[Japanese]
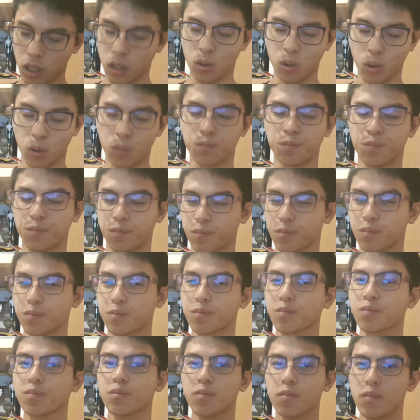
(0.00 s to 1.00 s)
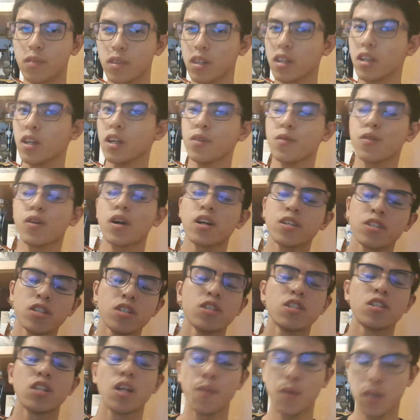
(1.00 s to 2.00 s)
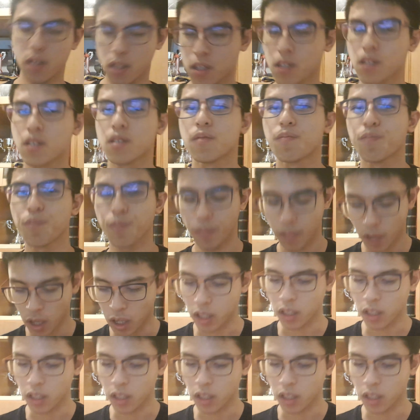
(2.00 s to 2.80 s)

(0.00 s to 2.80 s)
ると、僕は信じてます。は